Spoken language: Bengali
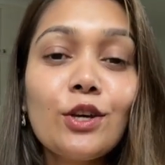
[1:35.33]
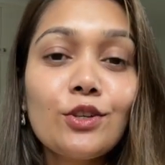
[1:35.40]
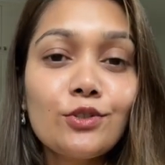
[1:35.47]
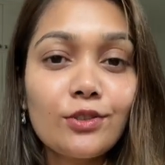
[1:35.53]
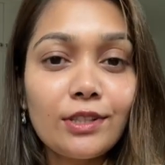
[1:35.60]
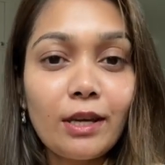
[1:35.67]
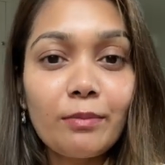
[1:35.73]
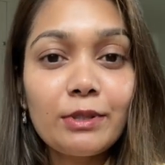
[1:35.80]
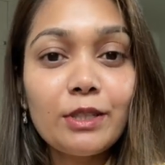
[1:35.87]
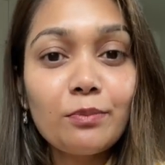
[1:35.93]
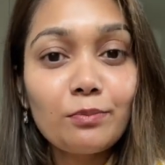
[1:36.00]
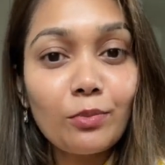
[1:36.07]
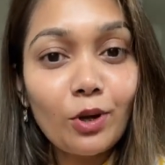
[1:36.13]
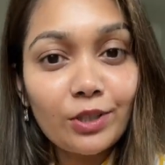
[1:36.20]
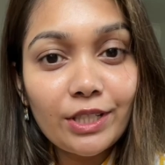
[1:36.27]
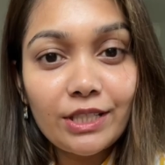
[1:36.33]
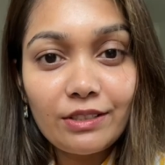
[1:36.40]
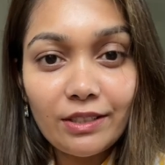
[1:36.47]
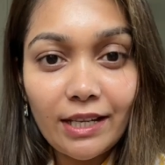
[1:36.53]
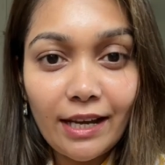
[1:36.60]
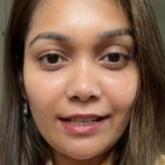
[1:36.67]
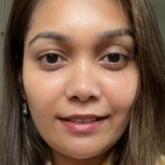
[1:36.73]
যদি আমাদের বডি
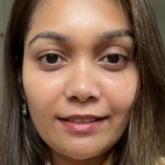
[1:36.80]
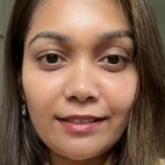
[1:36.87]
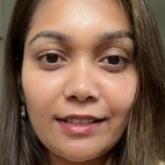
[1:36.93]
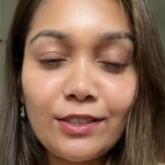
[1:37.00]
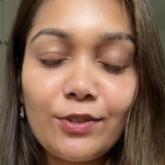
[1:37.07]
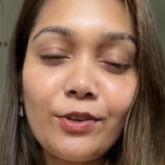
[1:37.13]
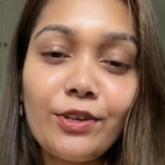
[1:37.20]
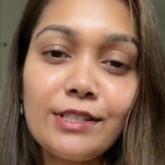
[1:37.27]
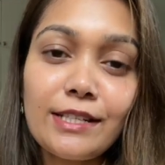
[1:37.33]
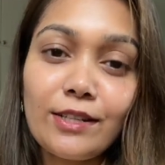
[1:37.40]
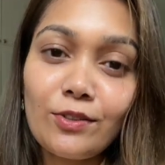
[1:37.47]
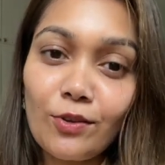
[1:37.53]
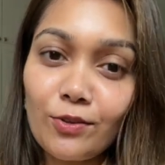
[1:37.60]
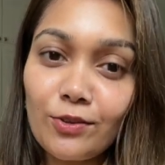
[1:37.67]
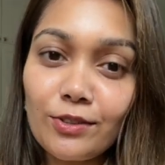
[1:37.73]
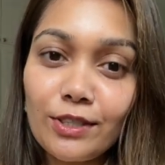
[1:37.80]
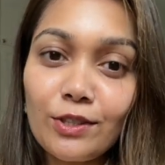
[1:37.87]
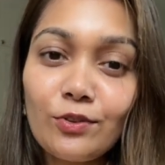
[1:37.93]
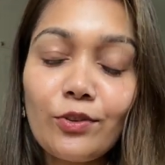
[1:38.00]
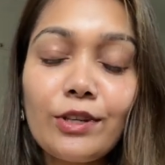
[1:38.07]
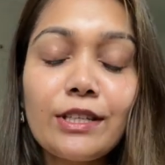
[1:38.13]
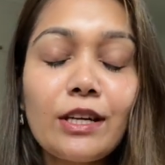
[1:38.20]
ডিহাইড্রেটেড হয়ে যায় তখন
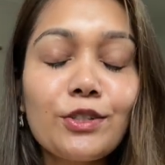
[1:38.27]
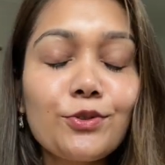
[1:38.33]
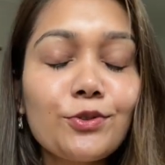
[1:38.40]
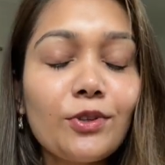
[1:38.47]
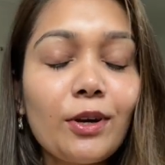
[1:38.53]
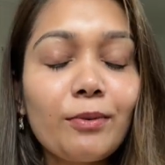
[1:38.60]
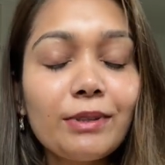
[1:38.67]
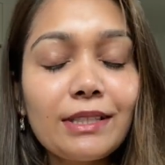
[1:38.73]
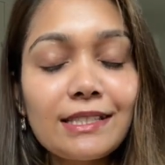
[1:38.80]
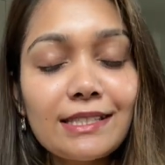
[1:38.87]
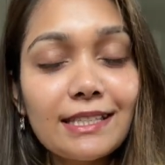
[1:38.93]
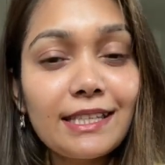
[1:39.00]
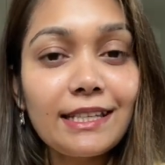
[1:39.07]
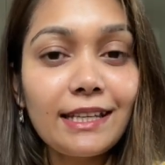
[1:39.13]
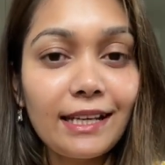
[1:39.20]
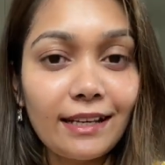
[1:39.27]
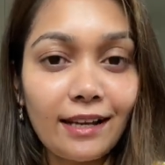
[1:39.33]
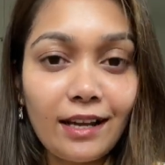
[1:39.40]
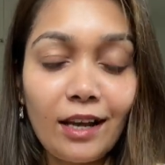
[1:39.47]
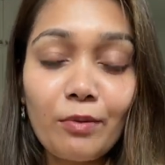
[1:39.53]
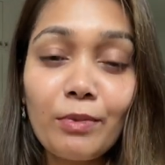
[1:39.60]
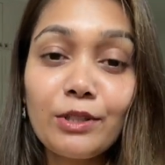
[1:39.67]
কিন্তু এটা শুধু আমাদের স্কিনে না
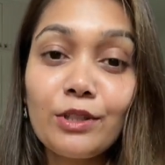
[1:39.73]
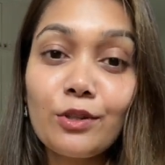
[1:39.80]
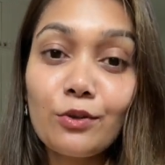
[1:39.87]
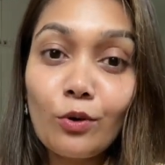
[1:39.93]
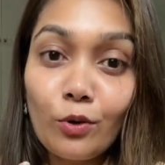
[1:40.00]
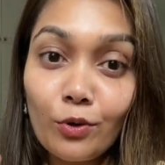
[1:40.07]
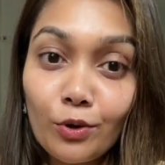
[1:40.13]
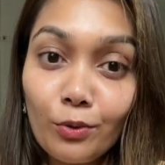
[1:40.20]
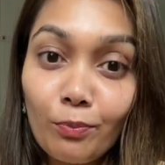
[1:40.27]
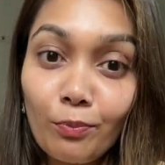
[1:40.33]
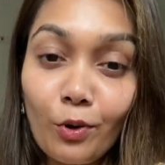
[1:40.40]
আমাদের হোল